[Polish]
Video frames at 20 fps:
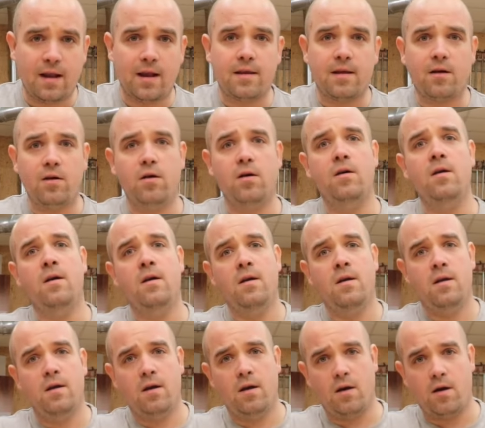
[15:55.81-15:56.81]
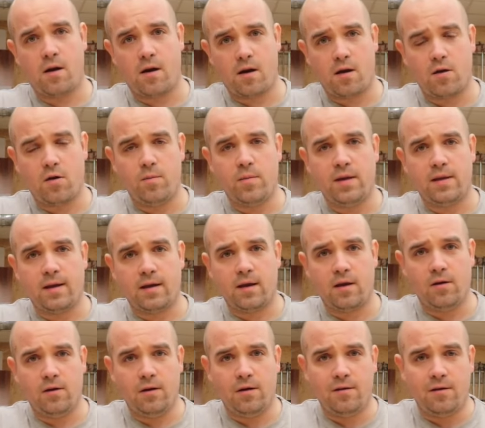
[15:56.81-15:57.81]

dlatego robię takie